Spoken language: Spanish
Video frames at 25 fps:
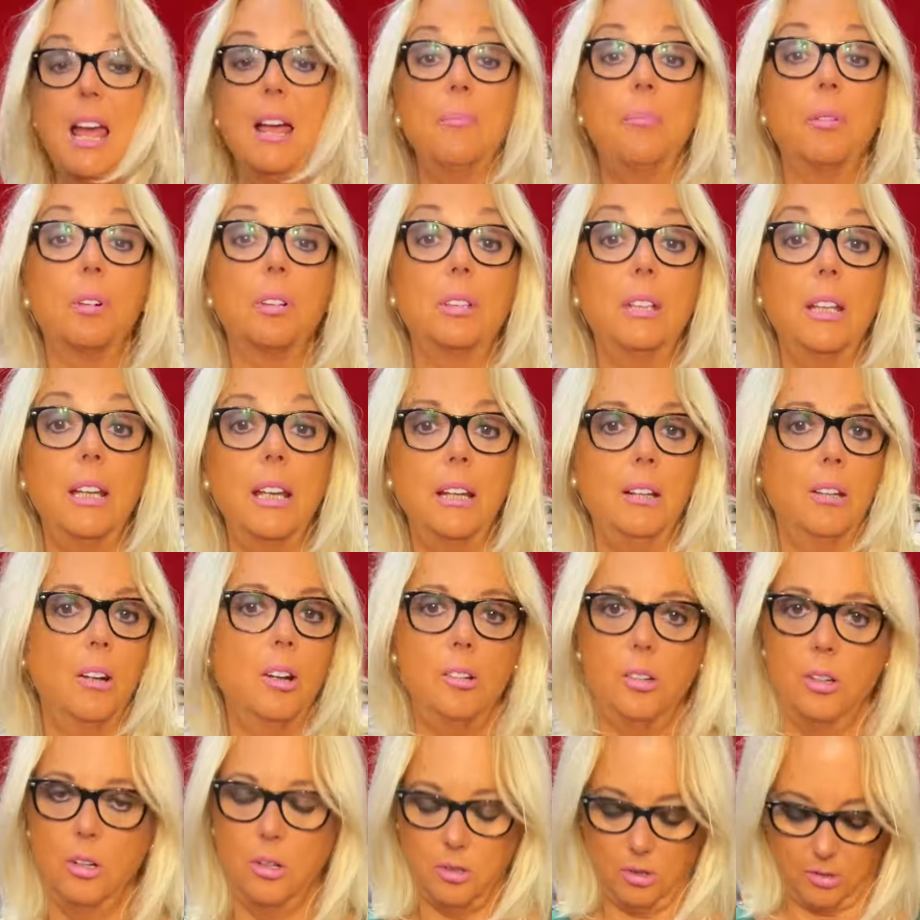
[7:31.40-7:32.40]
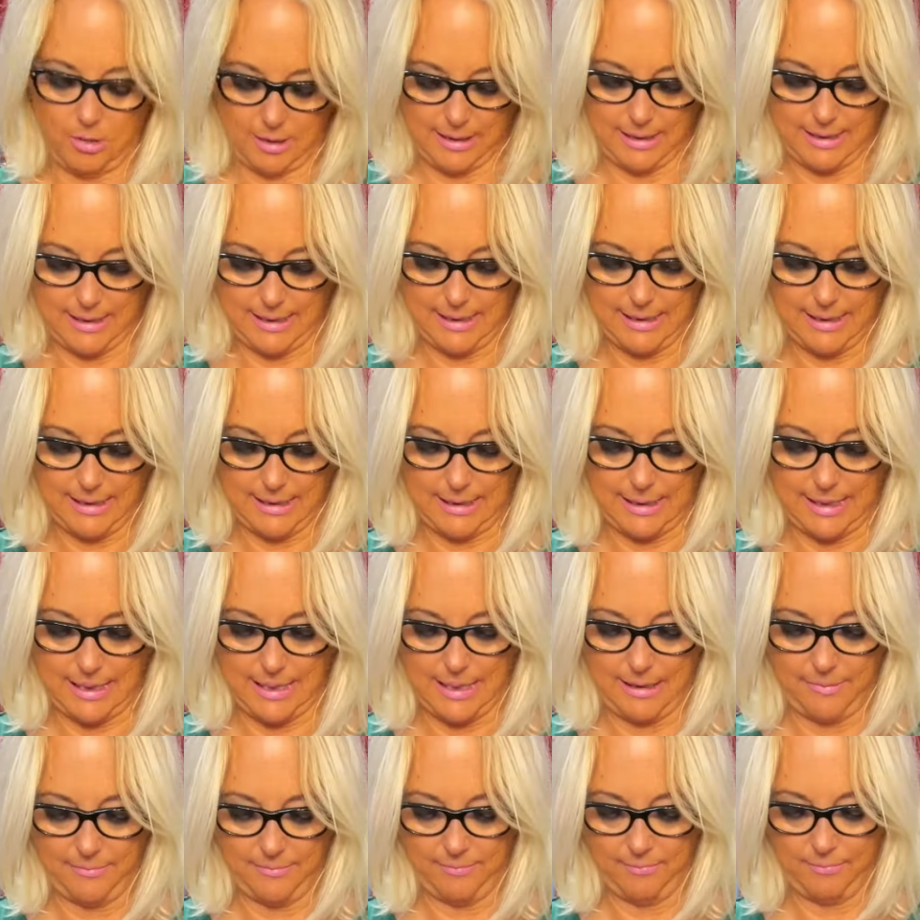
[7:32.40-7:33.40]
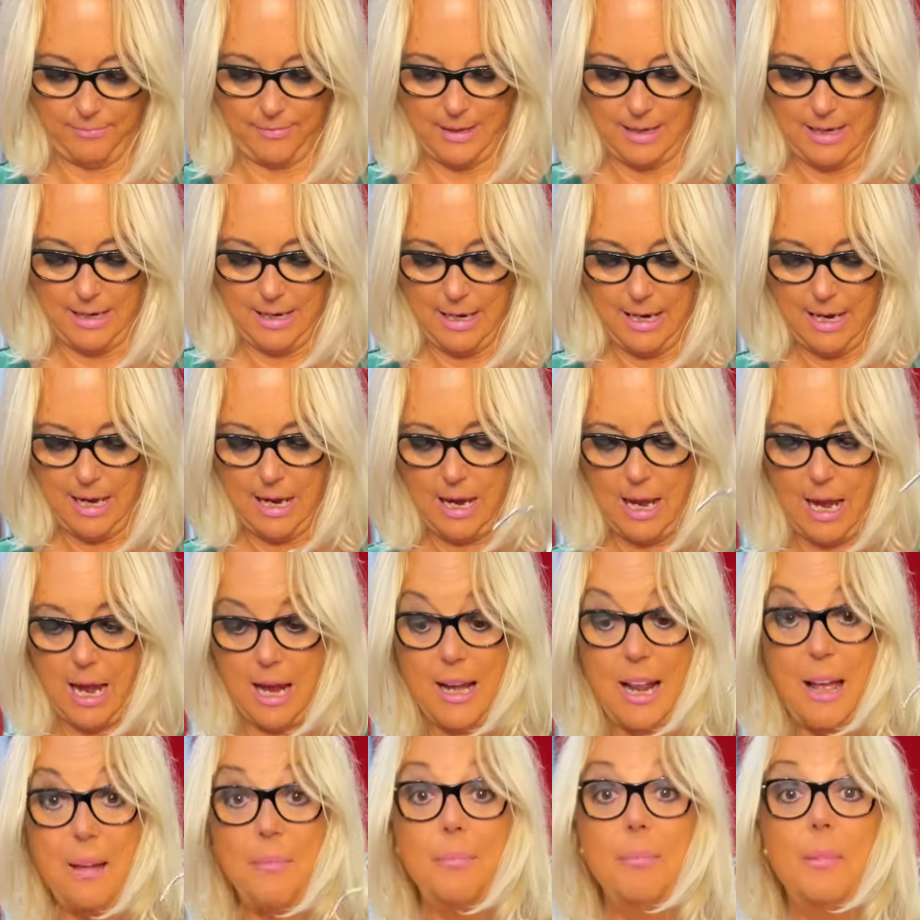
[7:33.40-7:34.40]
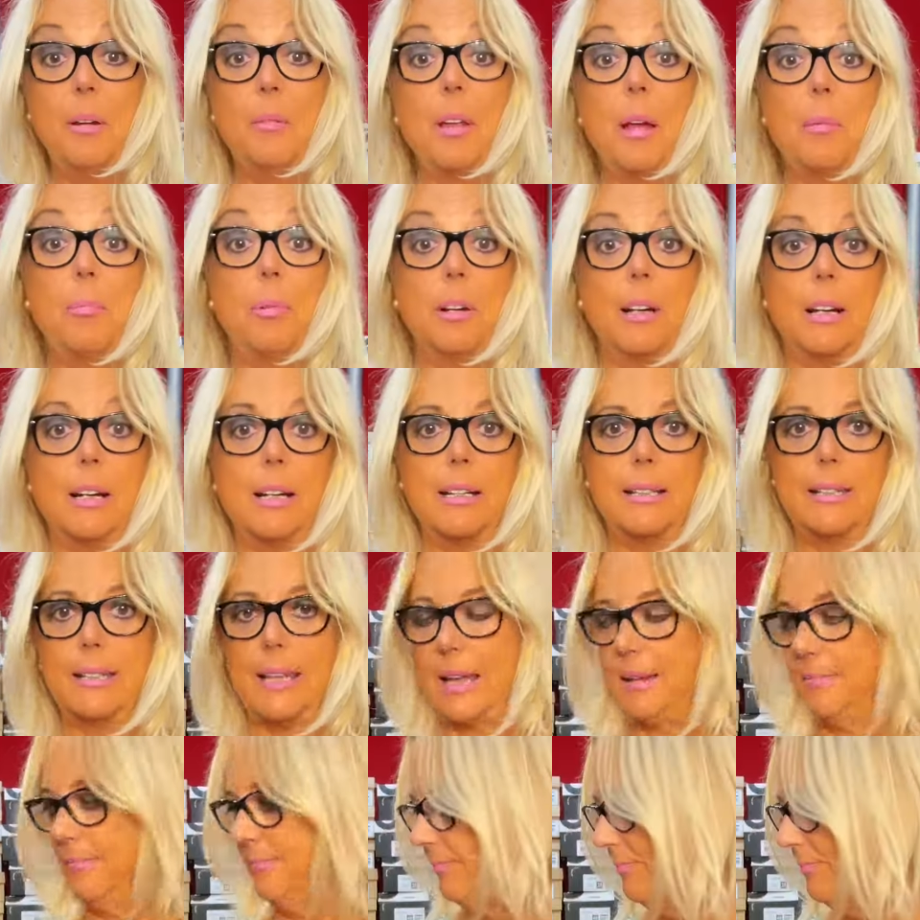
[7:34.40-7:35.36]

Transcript: Por ti, no, no, es XTI. Ahora me voy a poner esta.